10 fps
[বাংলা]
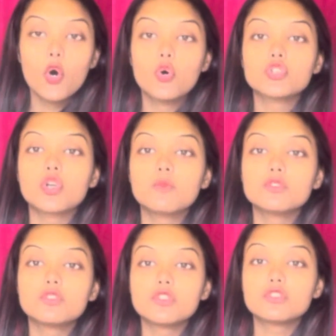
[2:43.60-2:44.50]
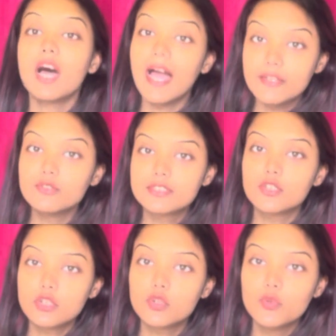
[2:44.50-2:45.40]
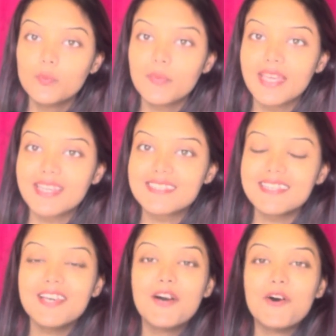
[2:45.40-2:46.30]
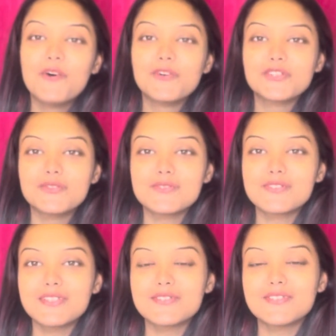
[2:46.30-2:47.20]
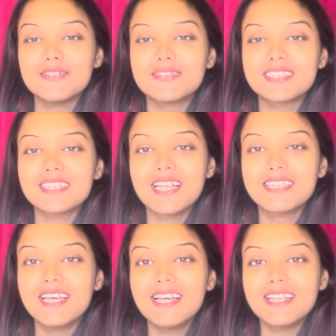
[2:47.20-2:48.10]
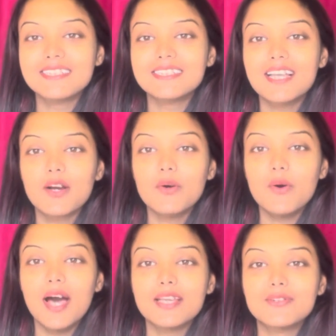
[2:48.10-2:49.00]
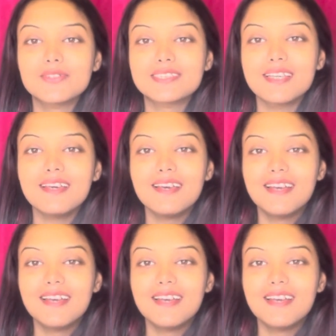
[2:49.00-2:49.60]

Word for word: ও সমস্ত কিছু হাই উঠছে একটু ঘুম পেয়ে গেছে ও সমস্ত কিছুতে আমাকে সাথ দেয় আর এই যে দেখো ও হাই করছে